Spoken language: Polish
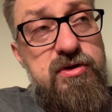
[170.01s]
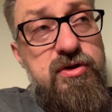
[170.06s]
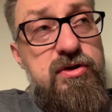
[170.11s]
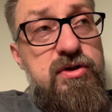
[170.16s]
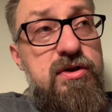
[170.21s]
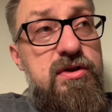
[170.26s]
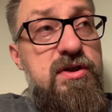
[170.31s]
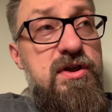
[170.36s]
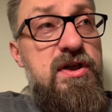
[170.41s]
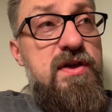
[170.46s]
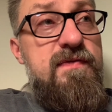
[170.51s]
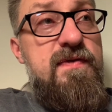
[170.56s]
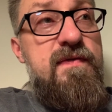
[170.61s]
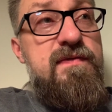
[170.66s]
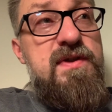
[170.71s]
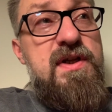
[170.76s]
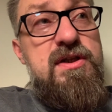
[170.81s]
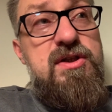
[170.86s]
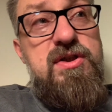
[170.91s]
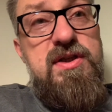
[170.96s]
czynniki
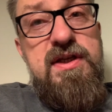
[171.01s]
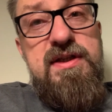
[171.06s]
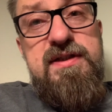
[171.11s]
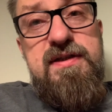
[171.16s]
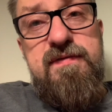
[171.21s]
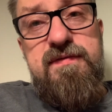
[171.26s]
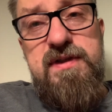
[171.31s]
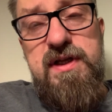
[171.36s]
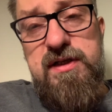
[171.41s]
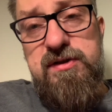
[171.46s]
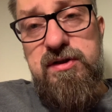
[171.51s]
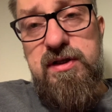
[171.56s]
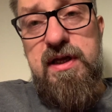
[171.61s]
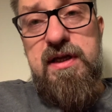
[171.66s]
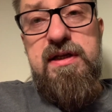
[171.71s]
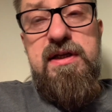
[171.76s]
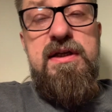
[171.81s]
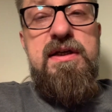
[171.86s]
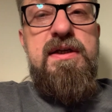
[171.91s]
wewnętrzne i zewnętrzne.